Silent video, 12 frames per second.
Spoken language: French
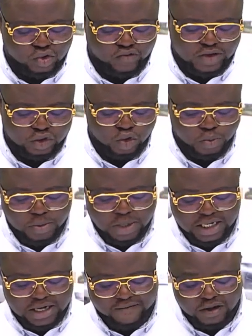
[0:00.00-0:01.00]
ouverture au
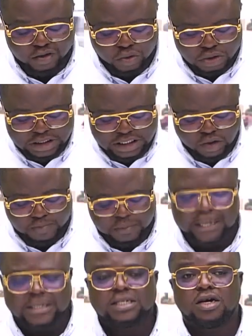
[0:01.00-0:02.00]
public vendredi, le
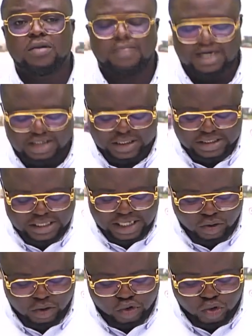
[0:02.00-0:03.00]
président Patrice
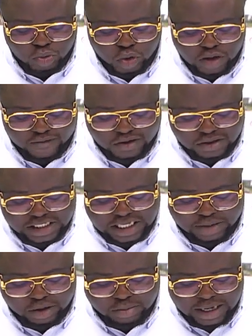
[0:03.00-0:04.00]
Talon et son homologue français
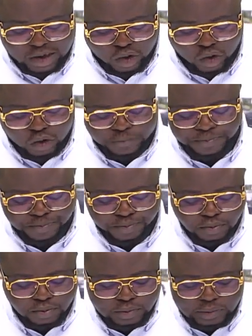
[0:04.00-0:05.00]
Emmanuel Macron
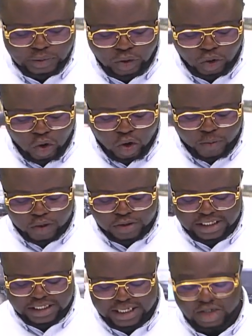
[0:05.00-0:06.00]
ont
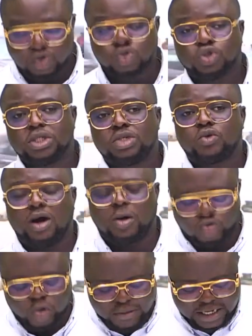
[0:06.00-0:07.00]
procédé le jeudi 3
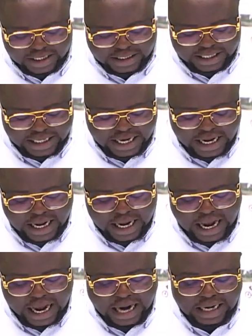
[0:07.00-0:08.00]
octobre dernier
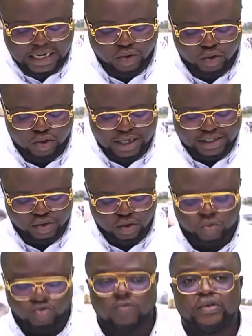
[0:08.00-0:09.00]
à l'inauguration.
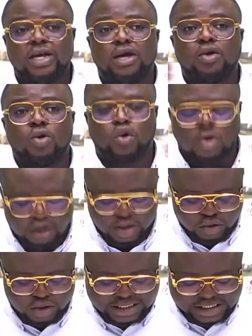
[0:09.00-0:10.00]
Retrouvez le compte
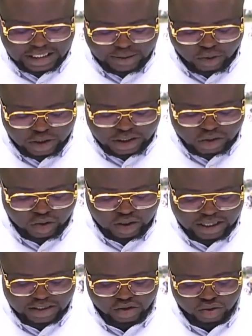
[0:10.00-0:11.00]
rendu de la cérémonie
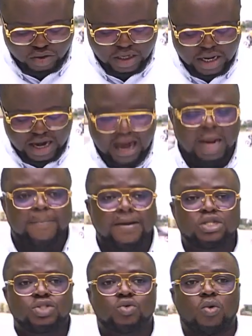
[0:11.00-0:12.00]
d'inauguration à la
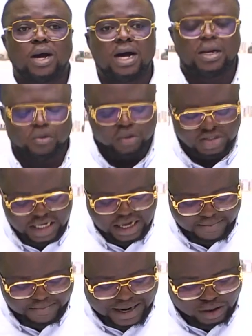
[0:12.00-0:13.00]
page 3 de
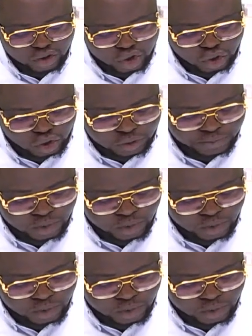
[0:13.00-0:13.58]
sa parution.